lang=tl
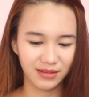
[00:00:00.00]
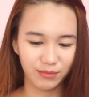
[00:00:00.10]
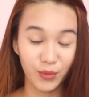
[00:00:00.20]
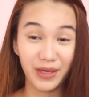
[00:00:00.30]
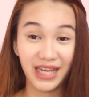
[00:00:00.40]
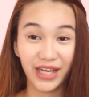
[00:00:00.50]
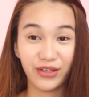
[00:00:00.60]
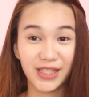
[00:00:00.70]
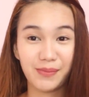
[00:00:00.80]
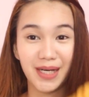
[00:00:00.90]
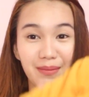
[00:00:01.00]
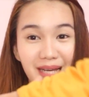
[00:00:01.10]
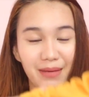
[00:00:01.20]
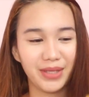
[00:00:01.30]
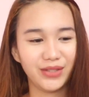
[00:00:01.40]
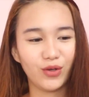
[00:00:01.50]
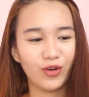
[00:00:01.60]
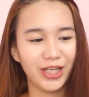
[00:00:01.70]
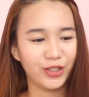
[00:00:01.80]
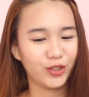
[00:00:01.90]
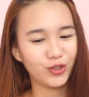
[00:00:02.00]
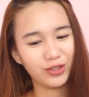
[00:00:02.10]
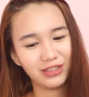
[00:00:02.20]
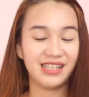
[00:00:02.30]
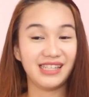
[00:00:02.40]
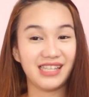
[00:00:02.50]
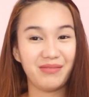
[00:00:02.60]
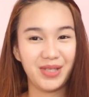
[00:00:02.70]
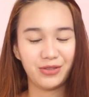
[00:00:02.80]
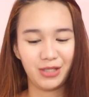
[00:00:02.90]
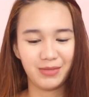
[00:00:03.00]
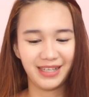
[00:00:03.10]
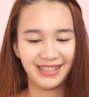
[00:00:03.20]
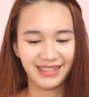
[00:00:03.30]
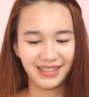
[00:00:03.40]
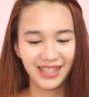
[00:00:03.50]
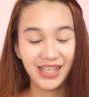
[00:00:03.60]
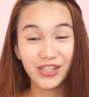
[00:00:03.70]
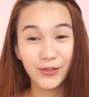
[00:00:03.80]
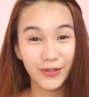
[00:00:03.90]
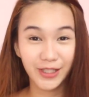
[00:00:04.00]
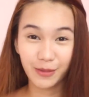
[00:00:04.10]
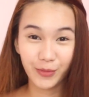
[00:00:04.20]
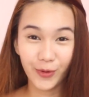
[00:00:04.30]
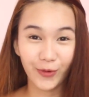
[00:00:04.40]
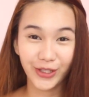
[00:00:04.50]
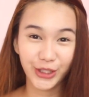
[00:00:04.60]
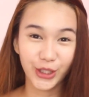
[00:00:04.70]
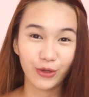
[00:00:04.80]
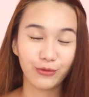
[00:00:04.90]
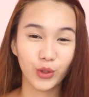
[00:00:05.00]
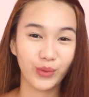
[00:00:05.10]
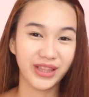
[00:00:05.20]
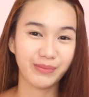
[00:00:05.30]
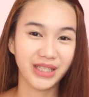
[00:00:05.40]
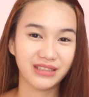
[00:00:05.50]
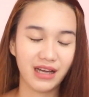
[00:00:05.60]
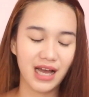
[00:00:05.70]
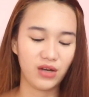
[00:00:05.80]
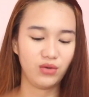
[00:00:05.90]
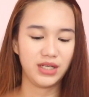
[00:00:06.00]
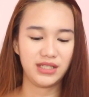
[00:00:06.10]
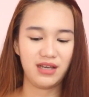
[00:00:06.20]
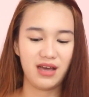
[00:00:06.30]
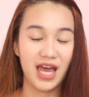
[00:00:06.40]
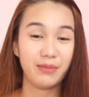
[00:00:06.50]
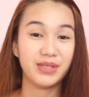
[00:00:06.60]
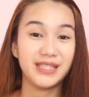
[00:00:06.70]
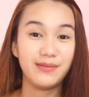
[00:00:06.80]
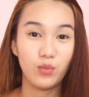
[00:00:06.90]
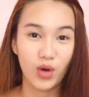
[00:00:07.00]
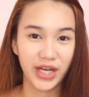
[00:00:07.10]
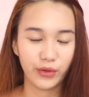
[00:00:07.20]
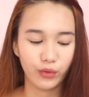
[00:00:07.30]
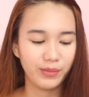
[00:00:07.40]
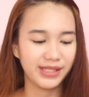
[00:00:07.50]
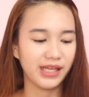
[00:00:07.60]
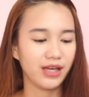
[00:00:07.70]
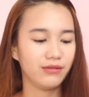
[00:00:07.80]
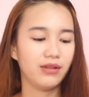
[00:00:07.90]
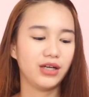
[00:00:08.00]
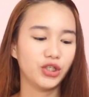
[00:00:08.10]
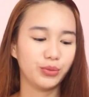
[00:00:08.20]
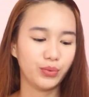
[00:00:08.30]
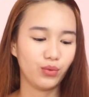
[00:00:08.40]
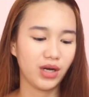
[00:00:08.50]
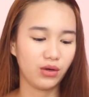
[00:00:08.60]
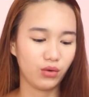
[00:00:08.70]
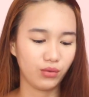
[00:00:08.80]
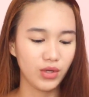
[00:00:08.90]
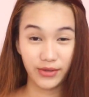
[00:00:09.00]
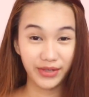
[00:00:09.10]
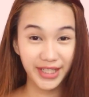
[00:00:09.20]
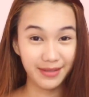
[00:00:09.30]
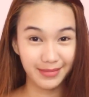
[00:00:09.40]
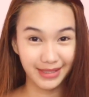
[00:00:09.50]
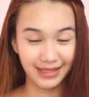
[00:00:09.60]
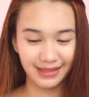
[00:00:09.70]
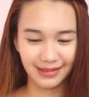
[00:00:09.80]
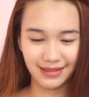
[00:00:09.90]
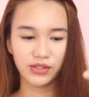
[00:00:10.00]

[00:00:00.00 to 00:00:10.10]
Bumili kayo guys para malaman nyo kung anong sinasabi ko, di ba? Sorry na po ako, hindi ako fluent mag-Tagalog kasi nga ay a Cebuano, Bisaya vlogger po ako. Sorry naman.